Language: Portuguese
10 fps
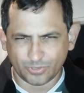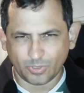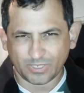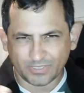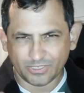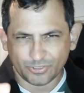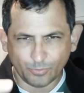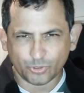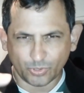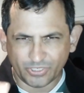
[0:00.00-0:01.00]
a sua carteira de
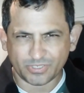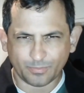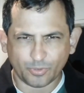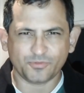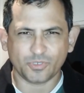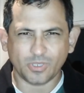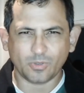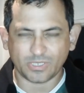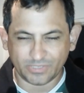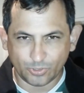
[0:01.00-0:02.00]
motorista
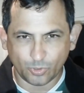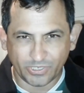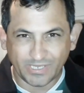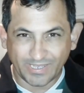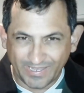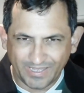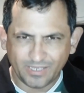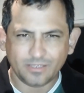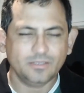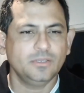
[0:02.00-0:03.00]
profissional categoria E,